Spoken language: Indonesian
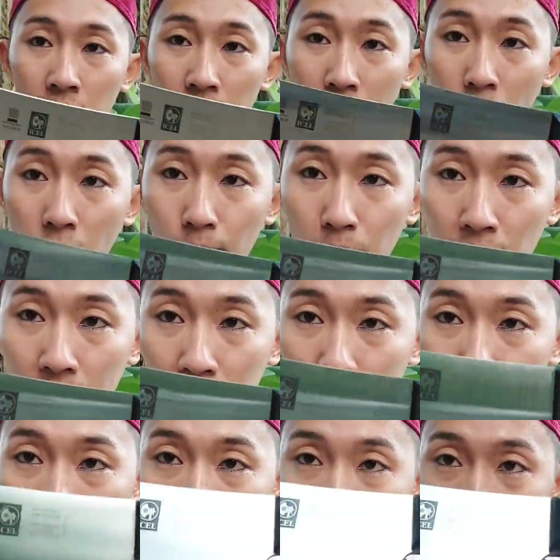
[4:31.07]
tebel
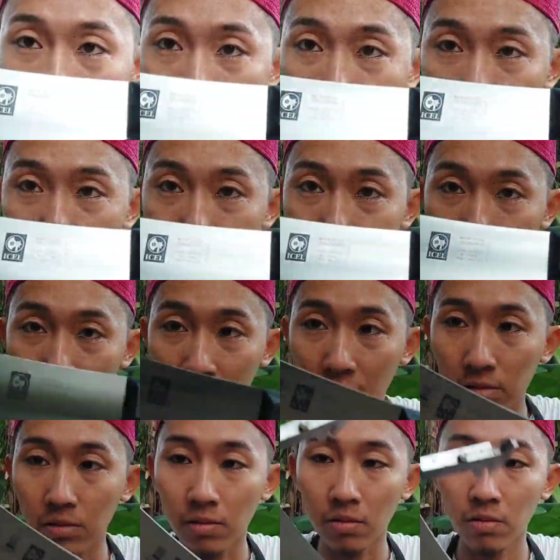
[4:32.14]
ini untuk cacah-cacah
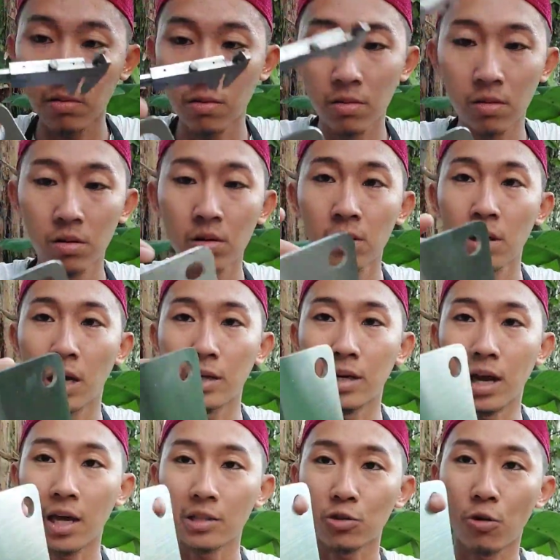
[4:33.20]
dulur
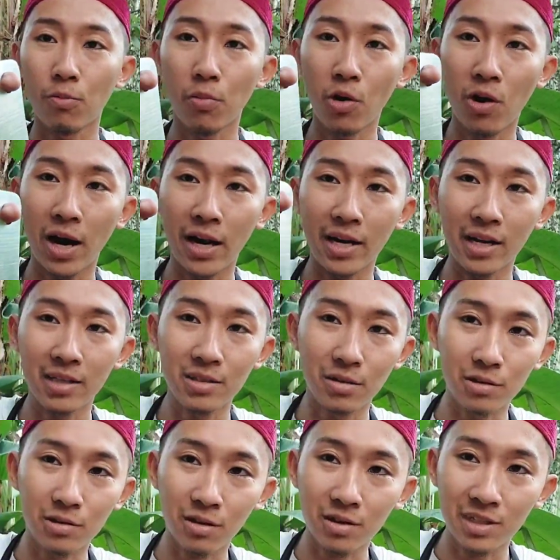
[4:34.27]
ada complongan
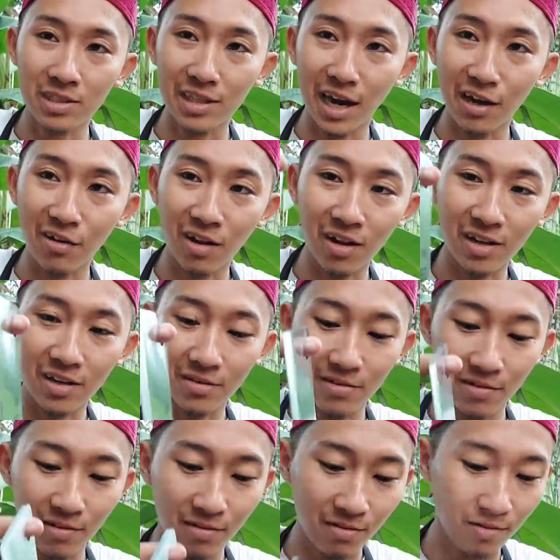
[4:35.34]
cocok di candol nih
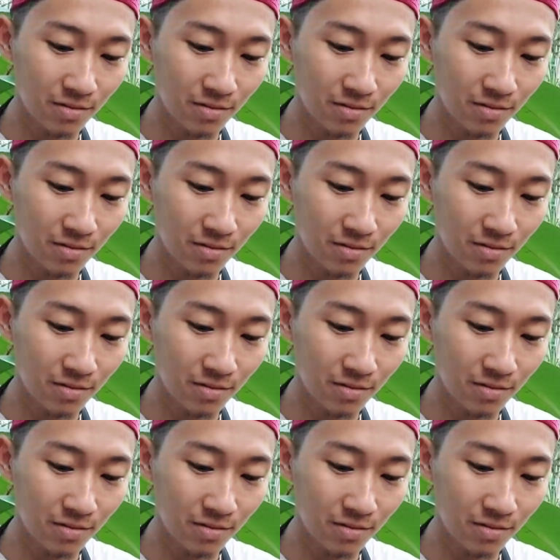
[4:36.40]
dulur.